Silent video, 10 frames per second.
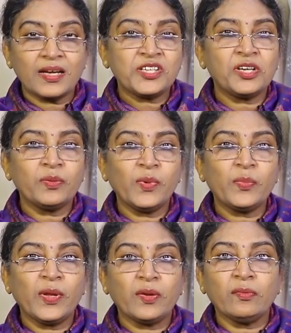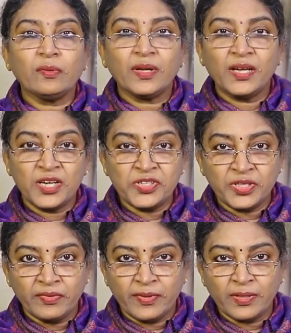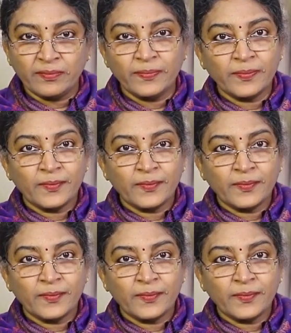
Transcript: లక్షణమే మీకు ఎనర్జీ ఇవ్వటం